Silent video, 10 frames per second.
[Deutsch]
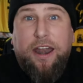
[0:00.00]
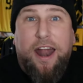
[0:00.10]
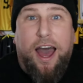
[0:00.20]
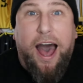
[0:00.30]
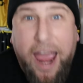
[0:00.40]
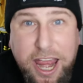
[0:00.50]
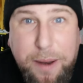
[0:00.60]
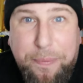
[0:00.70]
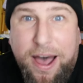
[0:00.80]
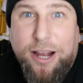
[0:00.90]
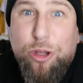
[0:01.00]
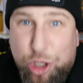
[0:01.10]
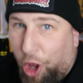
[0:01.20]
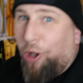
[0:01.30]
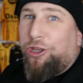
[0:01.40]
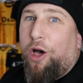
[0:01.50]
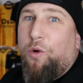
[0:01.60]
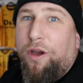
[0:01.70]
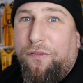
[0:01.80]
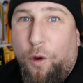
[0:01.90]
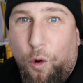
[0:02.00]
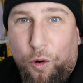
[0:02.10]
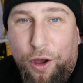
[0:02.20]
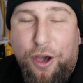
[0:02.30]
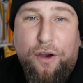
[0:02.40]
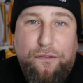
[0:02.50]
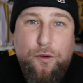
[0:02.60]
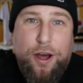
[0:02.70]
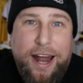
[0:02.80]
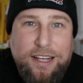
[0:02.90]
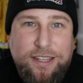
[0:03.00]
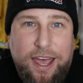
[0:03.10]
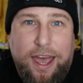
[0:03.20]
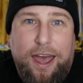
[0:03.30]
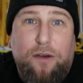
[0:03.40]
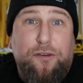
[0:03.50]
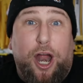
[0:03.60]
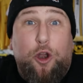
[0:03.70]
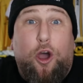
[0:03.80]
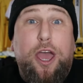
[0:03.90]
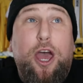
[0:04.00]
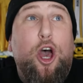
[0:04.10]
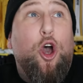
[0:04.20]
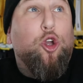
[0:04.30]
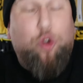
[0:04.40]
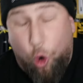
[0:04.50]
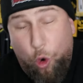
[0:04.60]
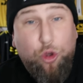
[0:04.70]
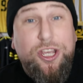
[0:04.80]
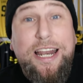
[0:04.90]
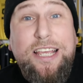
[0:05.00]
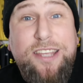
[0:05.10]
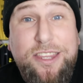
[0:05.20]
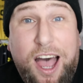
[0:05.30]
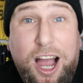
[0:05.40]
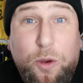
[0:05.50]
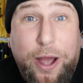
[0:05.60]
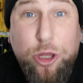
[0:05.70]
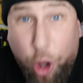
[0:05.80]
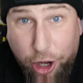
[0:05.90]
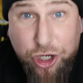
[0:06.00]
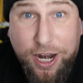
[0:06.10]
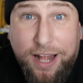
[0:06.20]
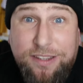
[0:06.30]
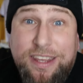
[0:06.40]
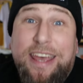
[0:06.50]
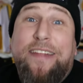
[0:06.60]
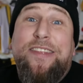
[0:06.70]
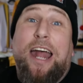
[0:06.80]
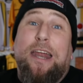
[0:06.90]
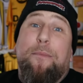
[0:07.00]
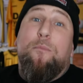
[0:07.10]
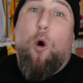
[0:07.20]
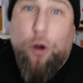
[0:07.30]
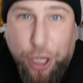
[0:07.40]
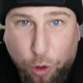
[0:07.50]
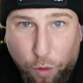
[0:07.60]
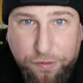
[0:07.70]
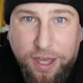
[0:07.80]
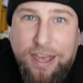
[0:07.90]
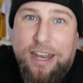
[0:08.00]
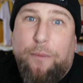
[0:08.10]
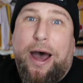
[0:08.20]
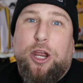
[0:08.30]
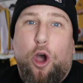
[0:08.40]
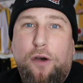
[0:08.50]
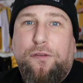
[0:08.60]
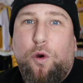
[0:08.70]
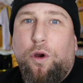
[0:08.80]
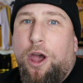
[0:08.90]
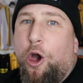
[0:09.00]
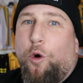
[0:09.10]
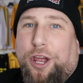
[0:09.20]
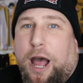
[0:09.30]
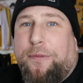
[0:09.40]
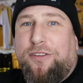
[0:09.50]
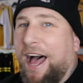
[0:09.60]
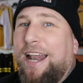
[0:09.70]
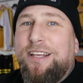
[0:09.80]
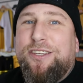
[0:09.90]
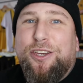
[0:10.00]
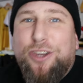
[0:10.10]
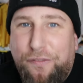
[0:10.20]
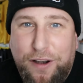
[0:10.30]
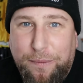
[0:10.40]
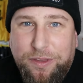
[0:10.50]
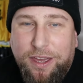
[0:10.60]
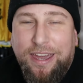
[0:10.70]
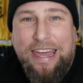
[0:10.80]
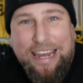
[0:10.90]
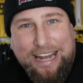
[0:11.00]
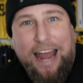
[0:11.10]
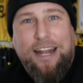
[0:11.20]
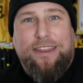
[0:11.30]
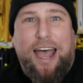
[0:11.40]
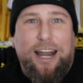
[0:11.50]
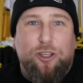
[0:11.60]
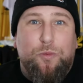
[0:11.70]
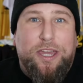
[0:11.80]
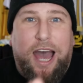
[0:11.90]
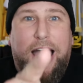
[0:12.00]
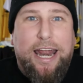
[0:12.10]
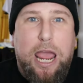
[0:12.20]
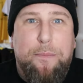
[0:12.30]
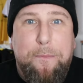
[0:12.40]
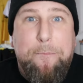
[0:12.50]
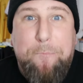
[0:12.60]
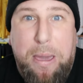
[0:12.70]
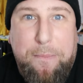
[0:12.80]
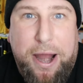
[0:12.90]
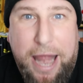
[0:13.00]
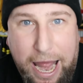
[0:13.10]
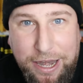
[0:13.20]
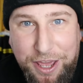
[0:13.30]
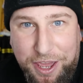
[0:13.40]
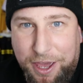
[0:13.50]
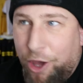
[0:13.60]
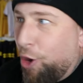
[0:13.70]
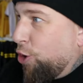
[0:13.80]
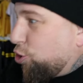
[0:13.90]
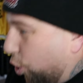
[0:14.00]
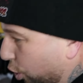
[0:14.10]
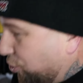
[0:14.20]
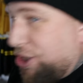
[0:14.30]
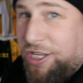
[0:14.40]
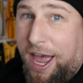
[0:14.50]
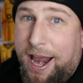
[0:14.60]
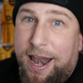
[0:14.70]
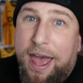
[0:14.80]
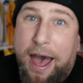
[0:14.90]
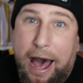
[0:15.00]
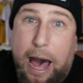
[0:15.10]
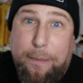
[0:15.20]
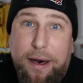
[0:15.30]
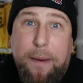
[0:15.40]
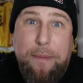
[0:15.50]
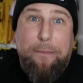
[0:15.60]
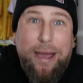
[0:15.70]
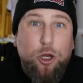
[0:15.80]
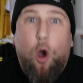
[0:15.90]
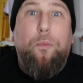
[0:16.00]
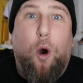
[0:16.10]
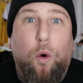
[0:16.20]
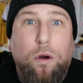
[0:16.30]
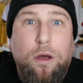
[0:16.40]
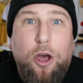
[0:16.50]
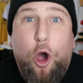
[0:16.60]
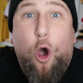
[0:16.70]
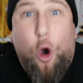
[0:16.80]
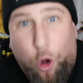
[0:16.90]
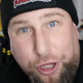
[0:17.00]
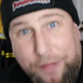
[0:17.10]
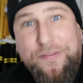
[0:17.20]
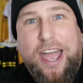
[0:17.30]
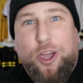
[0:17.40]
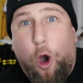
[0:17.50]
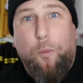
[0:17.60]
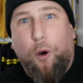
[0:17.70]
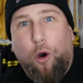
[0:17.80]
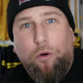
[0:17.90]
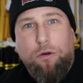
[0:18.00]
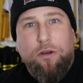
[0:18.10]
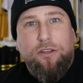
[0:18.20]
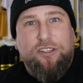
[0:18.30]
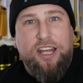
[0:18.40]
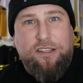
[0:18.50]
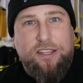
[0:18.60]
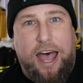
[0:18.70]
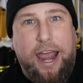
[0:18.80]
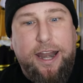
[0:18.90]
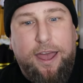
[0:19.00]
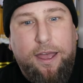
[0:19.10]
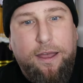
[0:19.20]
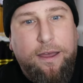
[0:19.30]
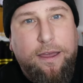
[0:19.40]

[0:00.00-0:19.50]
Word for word: nach Heidepark in Soltau geflogen für, das, äh, für der neue gruseligste Tag bei Deutschlands, der Dämonengruft. Da war die Eröffnung und ich habe das alles gefilmt. Kleine Teile, so wie gerade eben, mit meinem Handy größtes Teil, aber mit meinem GoPro. Und in der GoPro sitzt eine